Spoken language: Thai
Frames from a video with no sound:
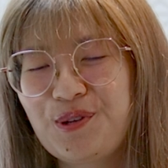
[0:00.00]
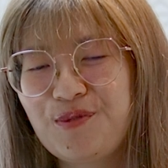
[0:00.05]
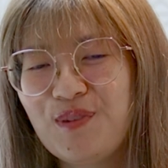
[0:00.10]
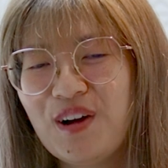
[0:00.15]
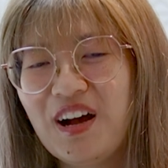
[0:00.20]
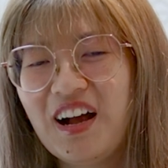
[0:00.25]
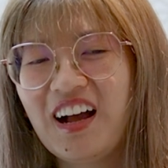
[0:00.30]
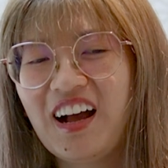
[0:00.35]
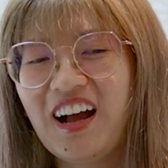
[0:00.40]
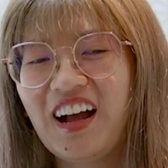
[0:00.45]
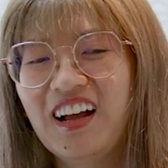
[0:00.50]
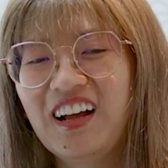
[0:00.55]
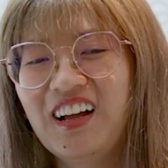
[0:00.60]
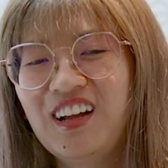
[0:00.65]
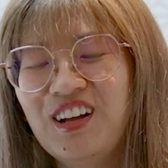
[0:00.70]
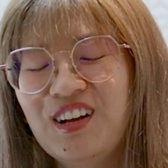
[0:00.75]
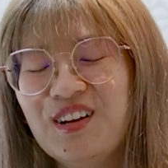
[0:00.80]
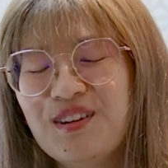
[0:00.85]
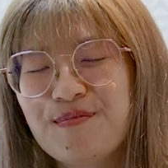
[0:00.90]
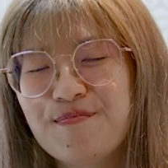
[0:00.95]
คิดว่า
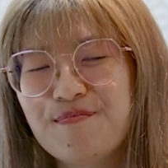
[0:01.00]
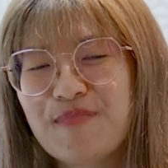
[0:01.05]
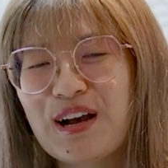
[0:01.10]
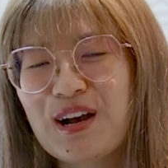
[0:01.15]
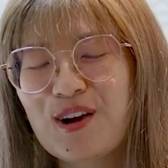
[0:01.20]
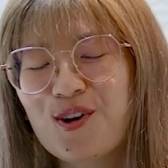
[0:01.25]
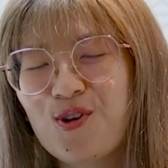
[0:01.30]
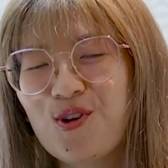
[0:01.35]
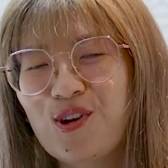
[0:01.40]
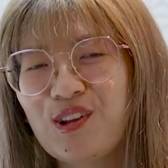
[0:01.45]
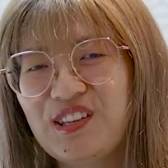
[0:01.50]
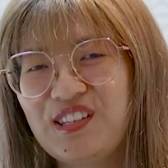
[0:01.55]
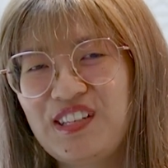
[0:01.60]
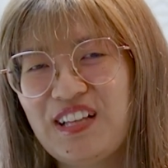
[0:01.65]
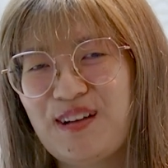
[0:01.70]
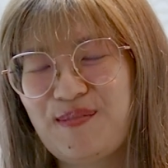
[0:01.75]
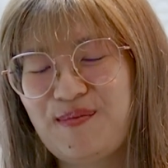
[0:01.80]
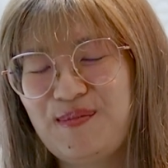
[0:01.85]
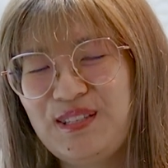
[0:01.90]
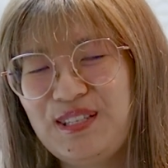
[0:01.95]
มาก่อน
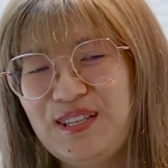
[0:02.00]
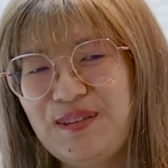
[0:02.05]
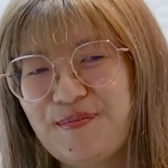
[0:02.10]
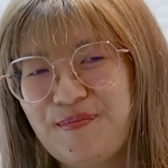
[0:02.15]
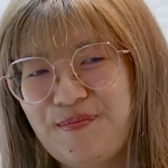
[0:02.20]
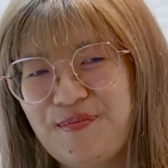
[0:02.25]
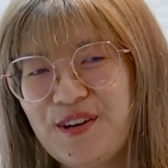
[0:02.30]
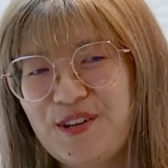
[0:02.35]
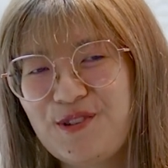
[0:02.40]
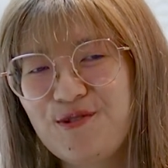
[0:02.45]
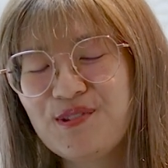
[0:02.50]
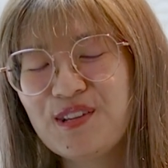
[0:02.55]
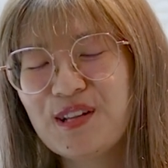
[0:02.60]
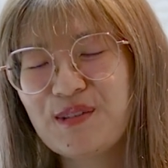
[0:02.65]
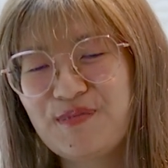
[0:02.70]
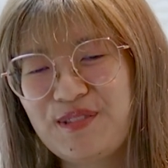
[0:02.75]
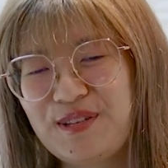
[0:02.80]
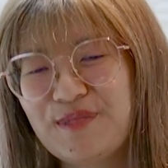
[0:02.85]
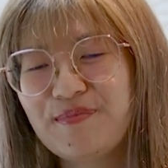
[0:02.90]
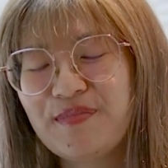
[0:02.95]
30อายุ
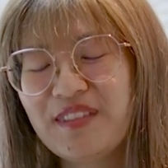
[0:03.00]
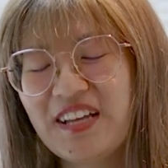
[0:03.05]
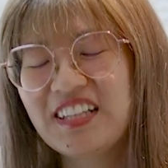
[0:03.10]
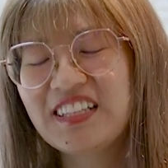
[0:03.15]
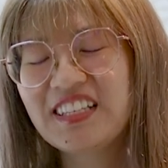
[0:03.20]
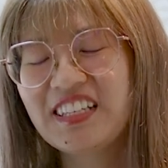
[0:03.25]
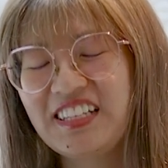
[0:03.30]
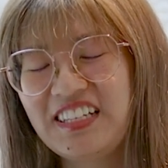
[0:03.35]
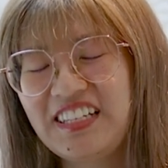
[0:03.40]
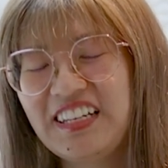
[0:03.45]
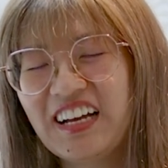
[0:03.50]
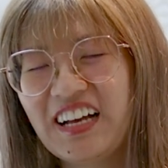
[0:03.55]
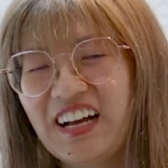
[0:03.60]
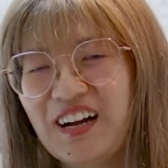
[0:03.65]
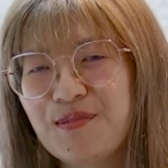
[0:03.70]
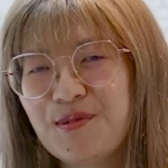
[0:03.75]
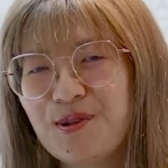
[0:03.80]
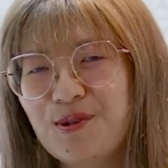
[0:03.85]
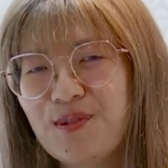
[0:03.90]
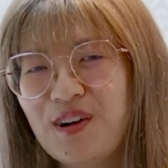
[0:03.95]
30น่าจะดีค่ะ
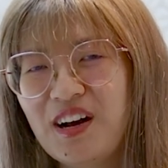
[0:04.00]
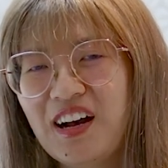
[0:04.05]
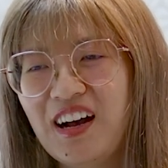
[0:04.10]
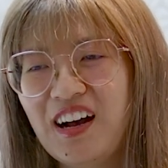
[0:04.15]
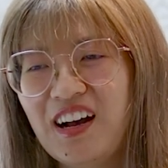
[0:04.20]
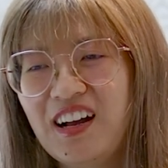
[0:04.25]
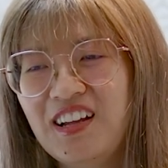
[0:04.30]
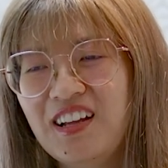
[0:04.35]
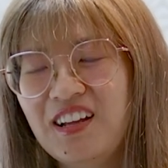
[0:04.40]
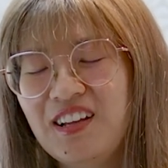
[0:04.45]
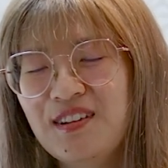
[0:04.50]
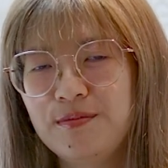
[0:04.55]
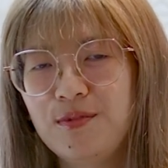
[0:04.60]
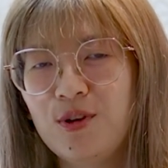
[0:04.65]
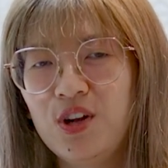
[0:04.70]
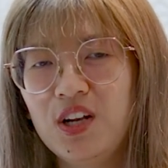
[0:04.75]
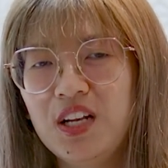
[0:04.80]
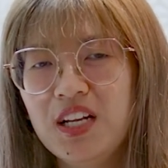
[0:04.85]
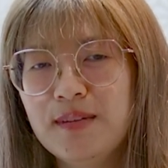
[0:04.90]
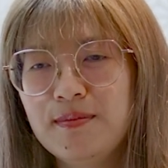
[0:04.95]
เพราะว่าพ
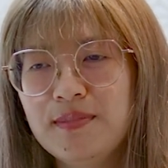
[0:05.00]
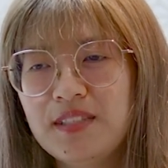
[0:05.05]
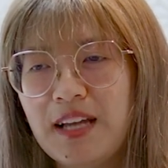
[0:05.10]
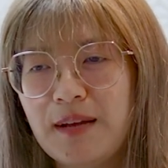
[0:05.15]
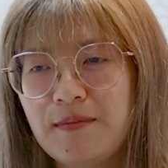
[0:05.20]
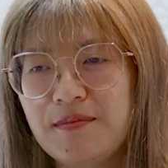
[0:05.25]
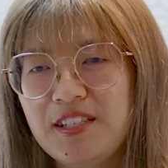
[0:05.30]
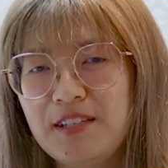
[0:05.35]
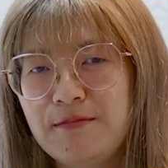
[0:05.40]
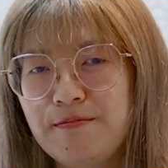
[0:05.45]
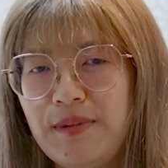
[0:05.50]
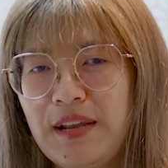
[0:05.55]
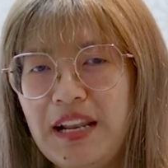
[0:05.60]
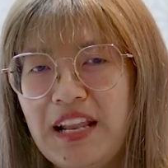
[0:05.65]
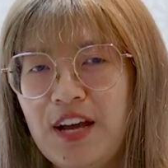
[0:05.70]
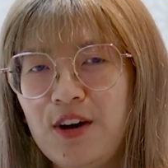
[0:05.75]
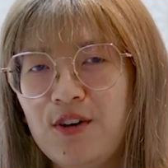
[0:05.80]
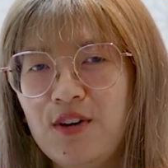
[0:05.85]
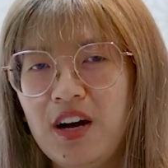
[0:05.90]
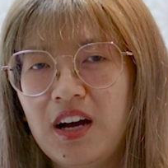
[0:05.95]
อเริ่ม30ไป
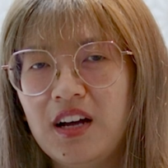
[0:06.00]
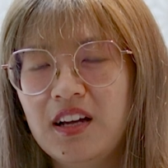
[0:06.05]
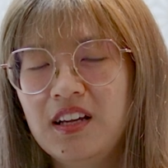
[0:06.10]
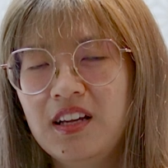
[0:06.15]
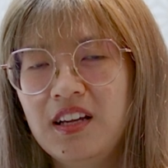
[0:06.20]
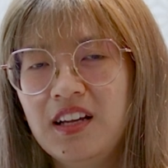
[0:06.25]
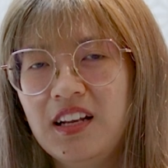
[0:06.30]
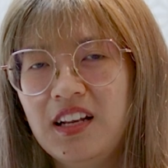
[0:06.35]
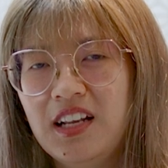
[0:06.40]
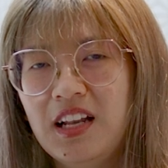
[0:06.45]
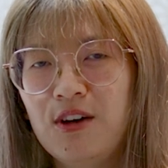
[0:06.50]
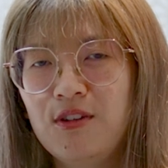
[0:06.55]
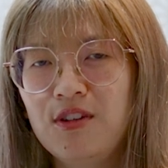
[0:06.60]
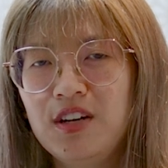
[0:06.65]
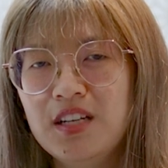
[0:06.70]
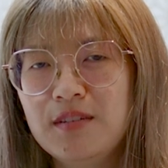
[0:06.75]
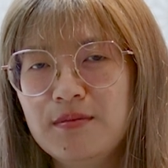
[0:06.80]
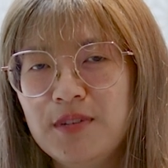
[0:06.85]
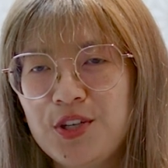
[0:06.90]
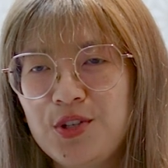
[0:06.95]
แล้วอ่ะเรา
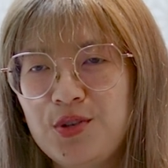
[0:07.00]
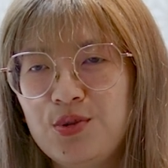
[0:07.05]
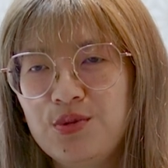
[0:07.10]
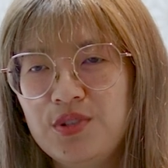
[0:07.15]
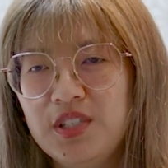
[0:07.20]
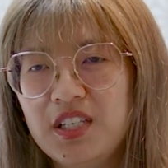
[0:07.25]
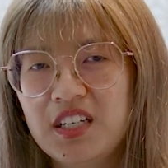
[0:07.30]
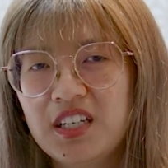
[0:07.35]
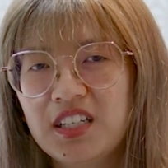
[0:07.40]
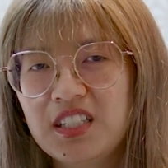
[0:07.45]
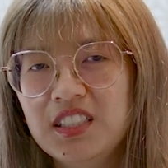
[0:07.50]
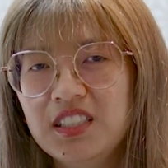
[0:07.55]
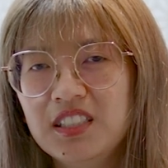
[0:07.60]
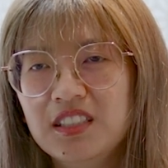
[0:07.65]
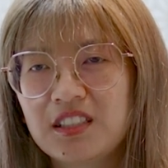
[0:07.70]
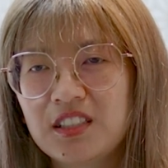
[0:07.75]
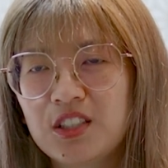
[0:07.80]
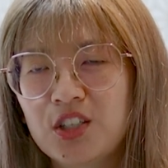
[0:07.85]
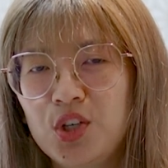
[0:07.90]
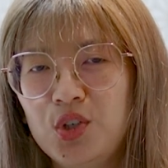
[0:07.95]
เริ่มอายุเยอะขึ้น
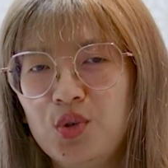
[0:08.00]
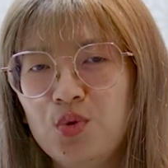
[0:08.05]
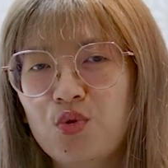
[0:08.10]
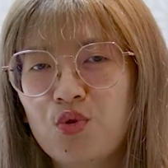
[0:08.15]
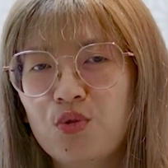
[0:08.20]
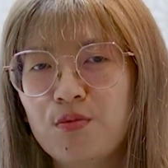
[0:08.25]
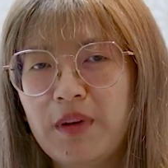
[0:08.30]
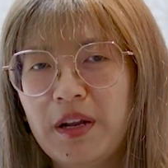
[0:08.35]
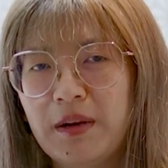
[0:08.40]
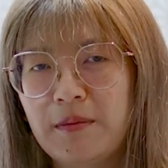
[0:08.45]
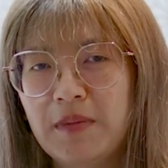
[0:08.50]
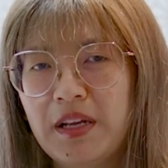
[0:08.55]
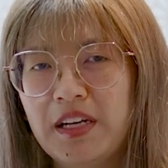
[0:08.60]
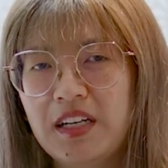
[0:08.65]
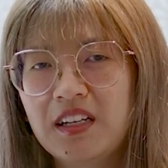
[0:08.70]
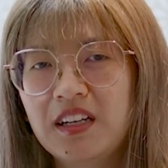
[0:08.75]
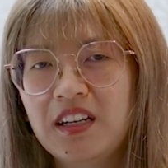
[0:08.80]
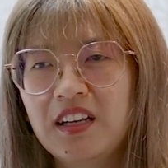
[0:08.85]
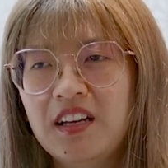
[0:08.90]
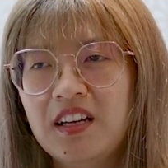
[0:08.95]
กระดูกเหมือนมัน
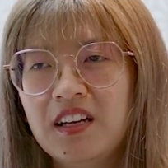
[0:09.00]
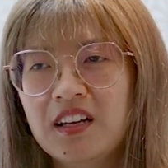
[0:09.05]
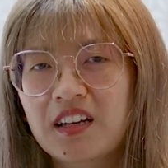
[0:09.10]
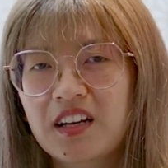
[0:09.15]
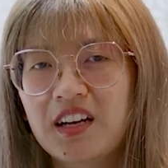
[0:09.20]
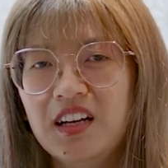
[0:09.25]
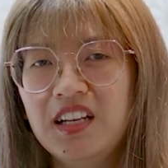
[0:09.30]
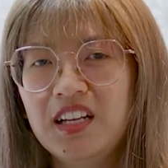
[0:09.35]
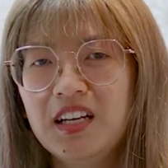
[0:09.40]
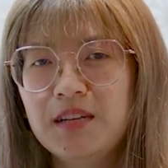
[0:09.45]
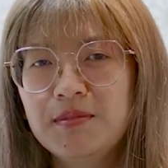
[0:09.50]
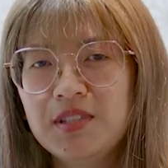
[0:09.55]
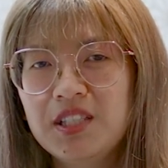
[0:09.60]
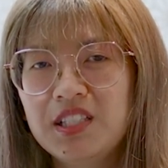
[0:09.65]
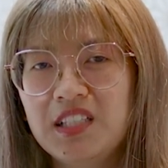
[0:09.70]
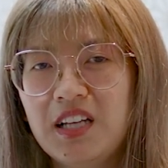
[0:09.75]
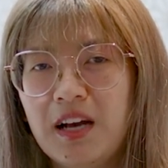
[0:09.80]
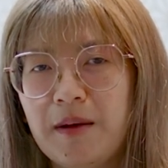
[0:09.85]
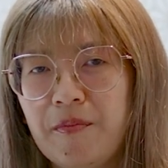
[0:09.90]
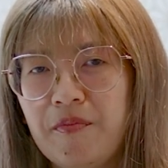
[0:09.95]
ก็เริ่ม
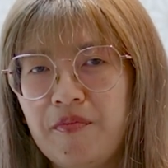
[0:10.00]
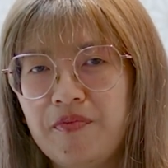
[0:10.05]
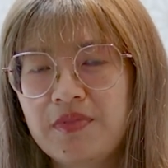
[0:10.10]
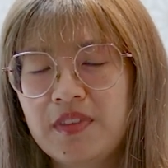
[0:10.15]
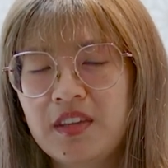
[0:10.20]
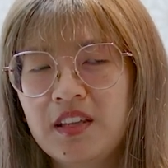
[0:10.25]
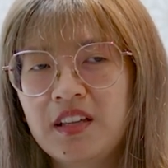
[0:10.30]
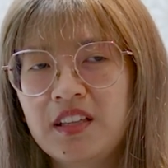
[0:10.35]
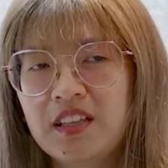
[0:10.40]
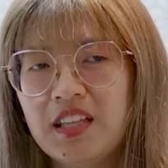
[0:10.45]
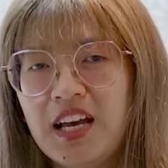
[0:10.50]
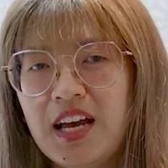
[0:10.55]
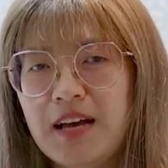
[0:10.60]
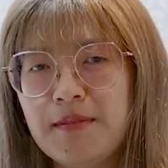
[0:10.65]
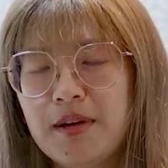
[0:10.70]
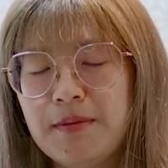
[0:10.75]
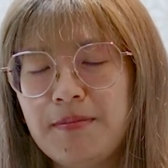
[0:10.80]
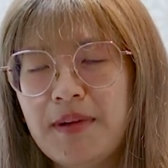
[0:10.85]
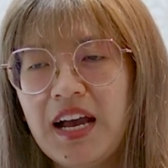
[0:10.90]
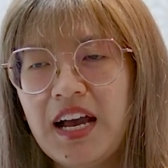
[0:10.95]
เสื่อมถ้า
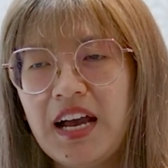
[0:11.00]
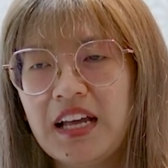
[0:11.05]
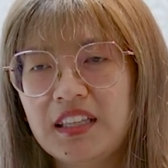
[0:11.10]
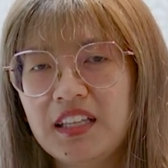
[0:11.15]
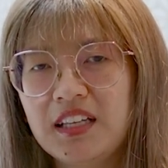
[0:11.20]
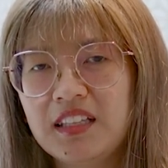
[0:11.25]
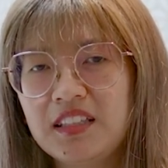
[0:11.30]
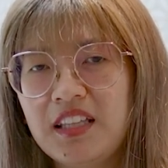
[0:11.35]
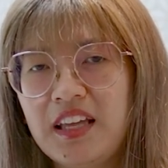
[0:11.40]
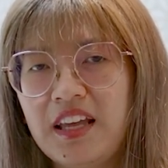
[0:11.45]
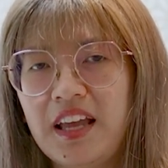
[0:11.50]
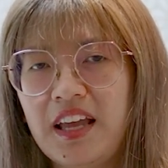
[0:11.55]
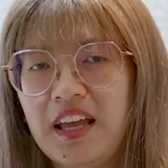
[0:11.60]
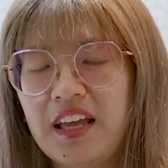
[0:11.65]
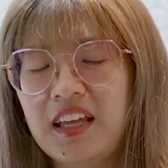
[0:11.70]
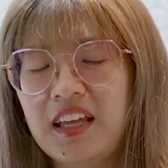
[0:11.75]
มาผ่าตั้งแต่